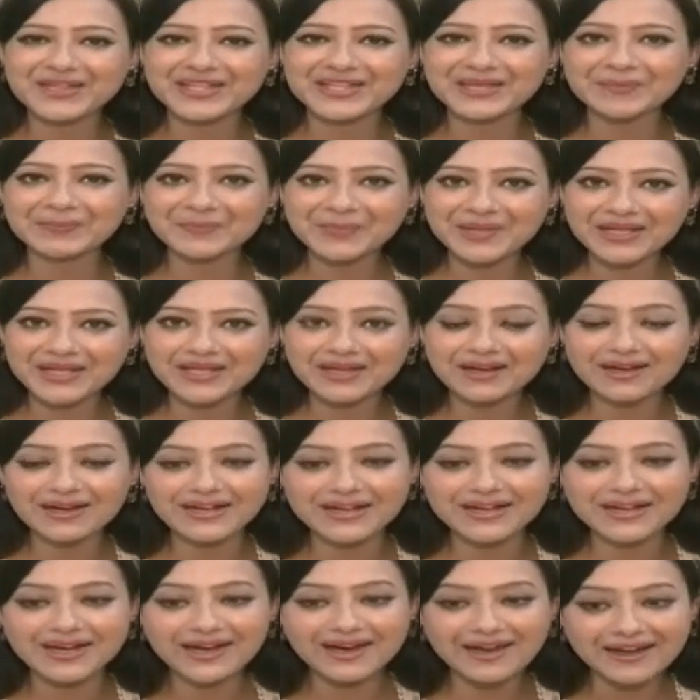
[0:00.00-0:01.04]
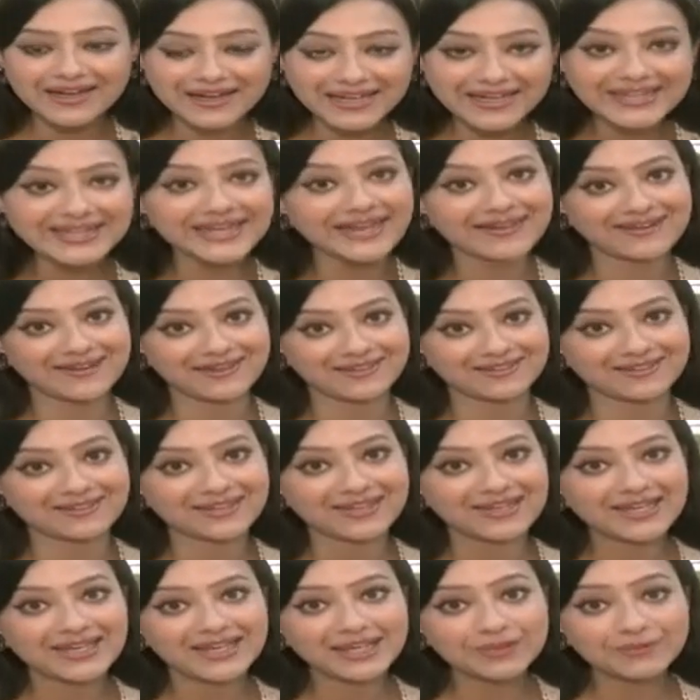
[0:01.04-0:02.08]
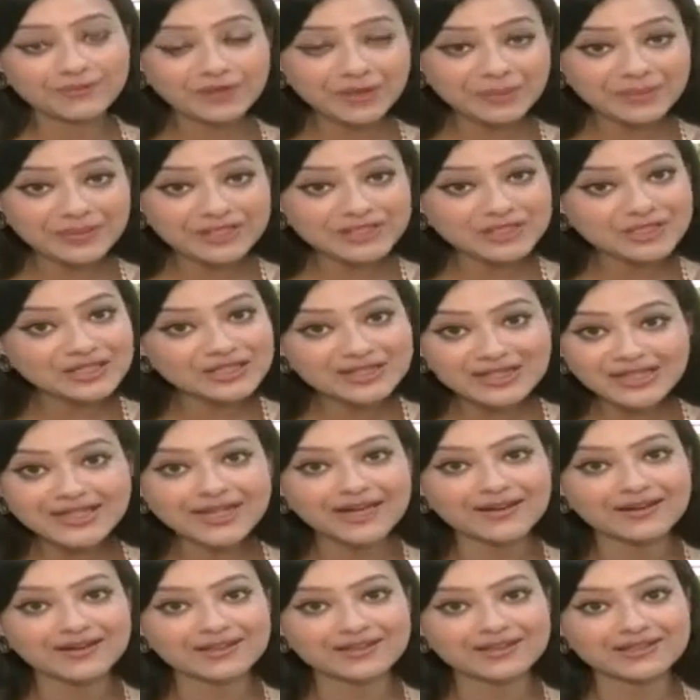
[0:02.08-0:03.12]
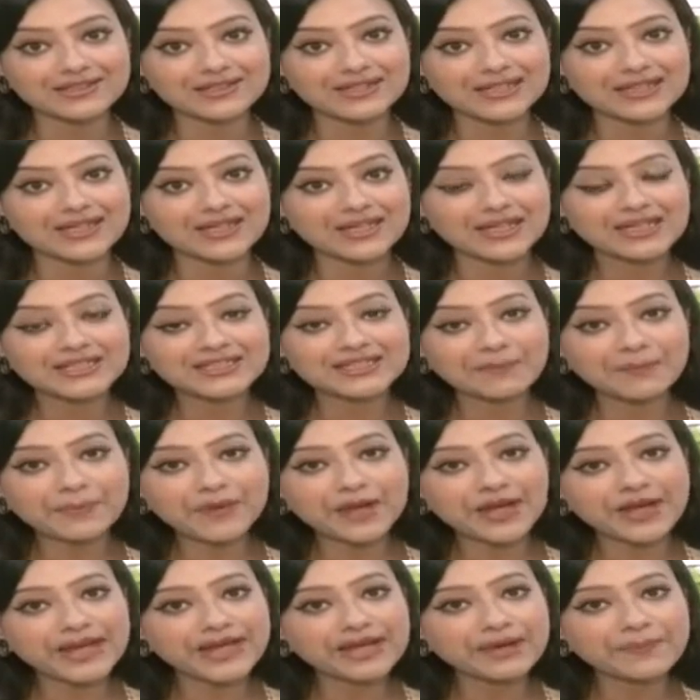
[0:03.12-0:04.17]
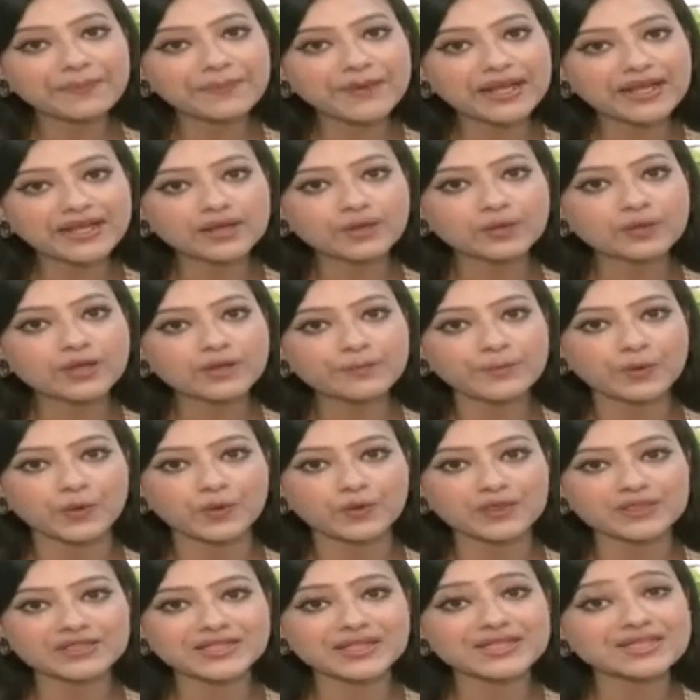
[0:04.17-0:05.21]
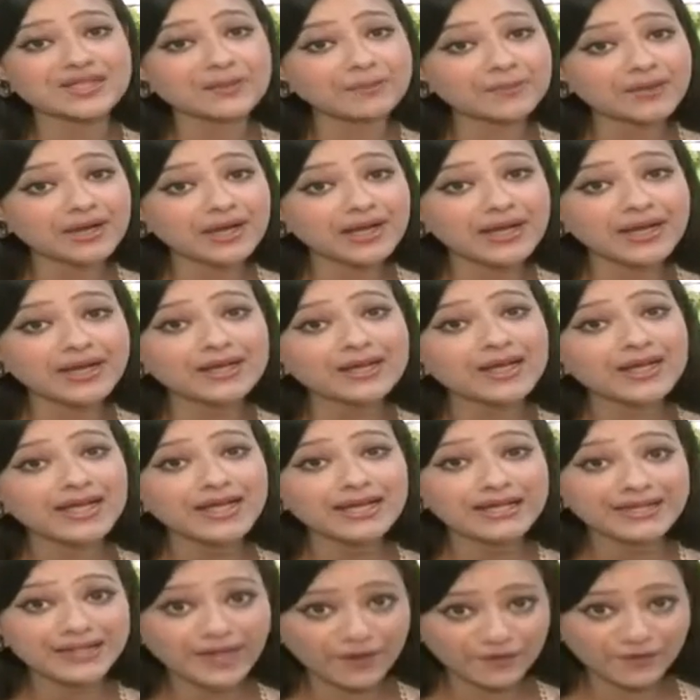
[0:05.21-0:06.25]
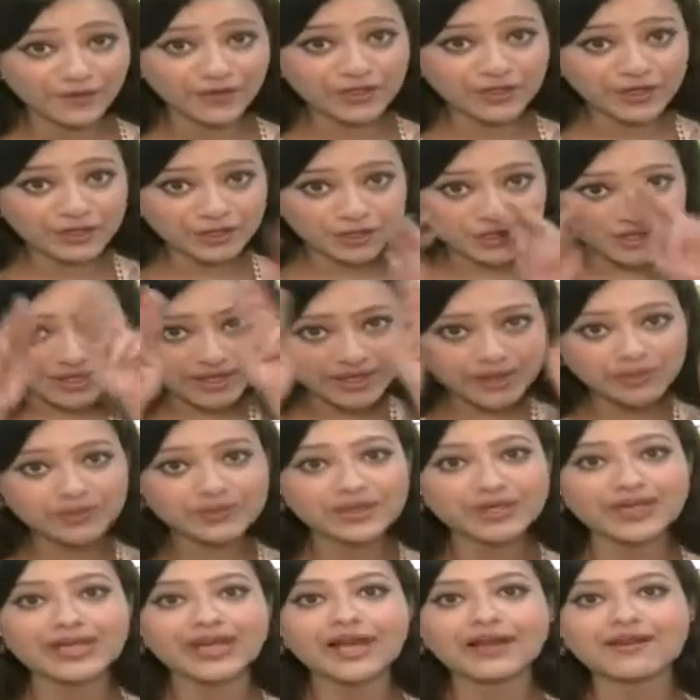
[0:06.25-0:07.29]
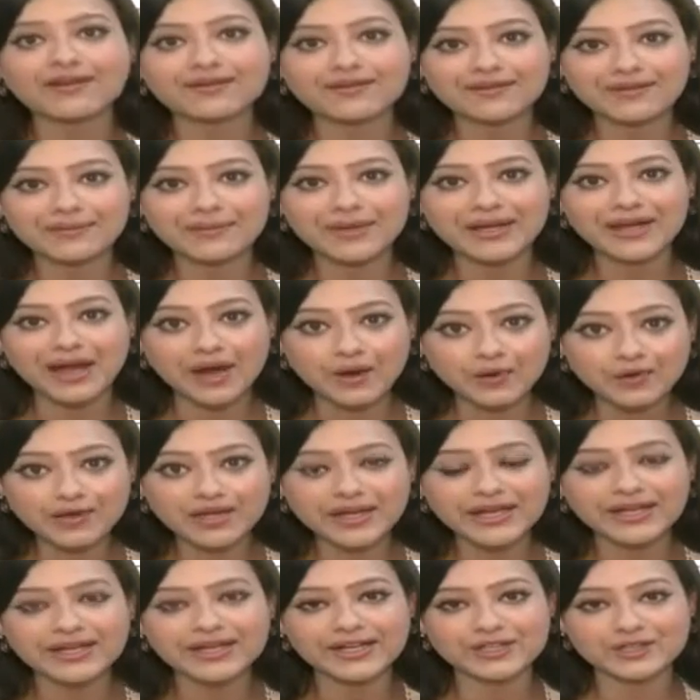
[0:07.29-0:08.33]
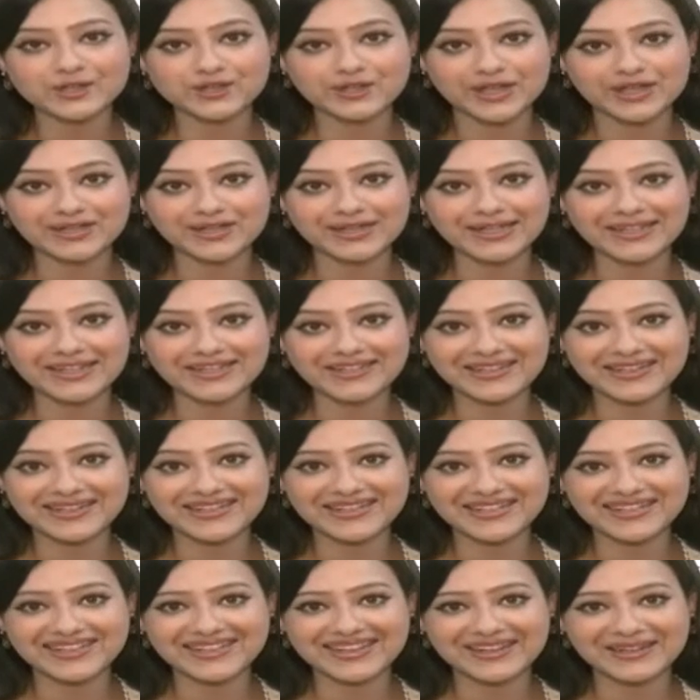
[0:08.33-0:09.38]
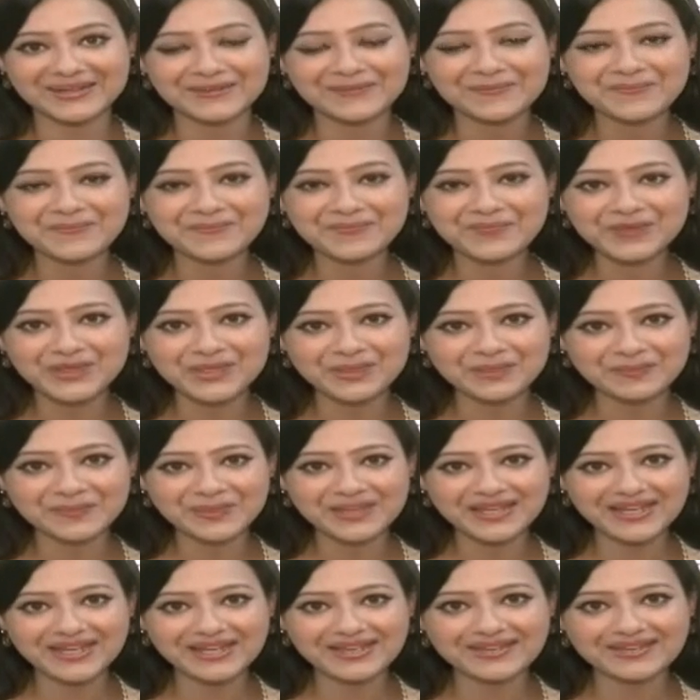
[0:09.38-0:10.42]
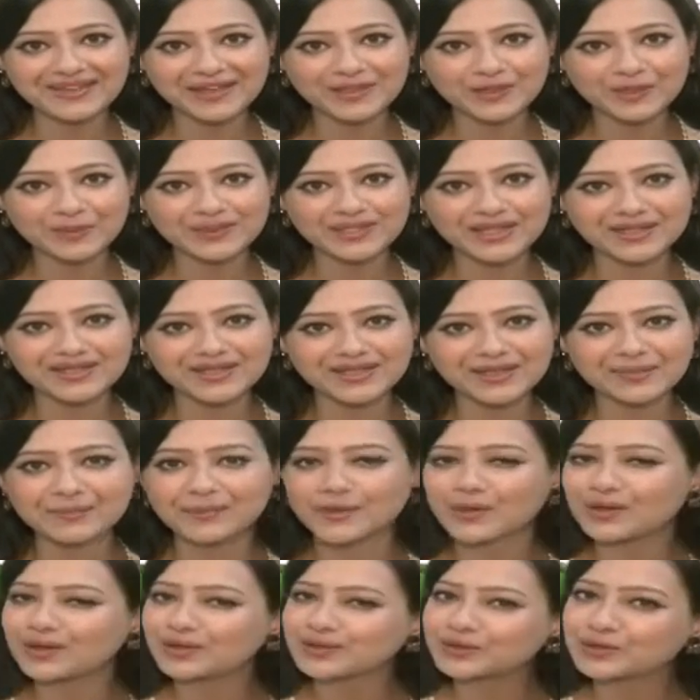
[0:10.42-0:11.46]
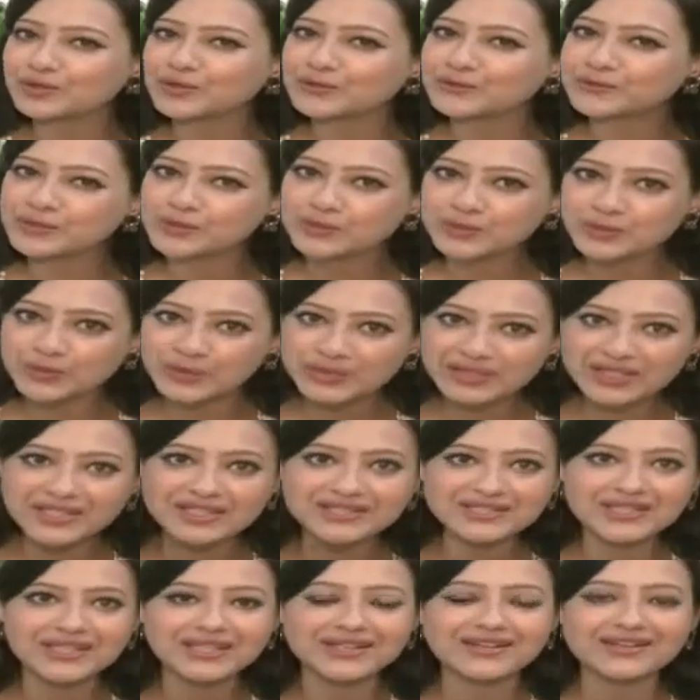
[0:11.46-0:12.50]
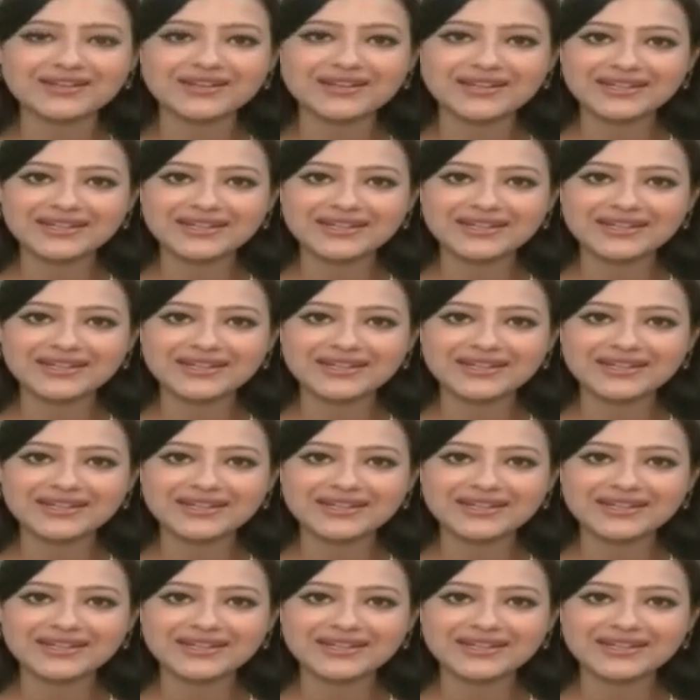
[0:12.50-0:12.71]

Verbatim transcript: डिम्पी का हर एक कैरेक्टर फिल्म में जितने कैरेक्टर्स हैं सबका एक अपना इक्वल इम्पोर्टेंस है सबका एक डेफिनेशन है उनके कैरेक्टर में एक आउटलाइन है जो दादा ने क्रिएट किया है तो डिम्पी के किरदार को भी दादा ने बहुत खूबसूरती से